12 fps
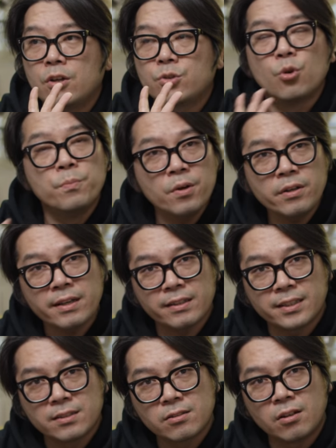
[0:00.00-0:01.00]
조명에
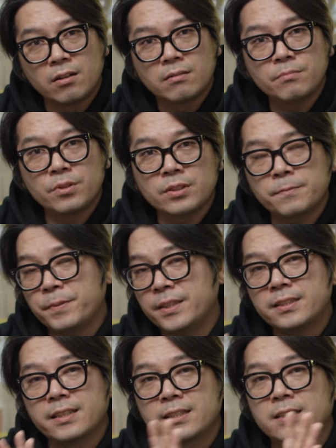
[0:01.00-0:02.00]
관한 거, 뭐
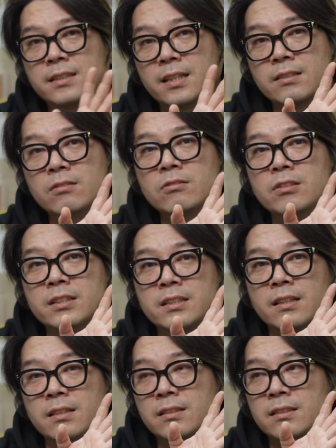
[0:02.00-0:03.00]
스피드라이트나 이런 거에
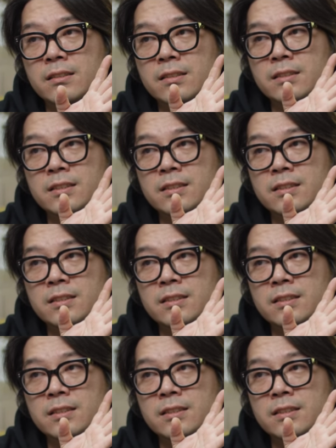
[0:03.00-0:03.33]
대한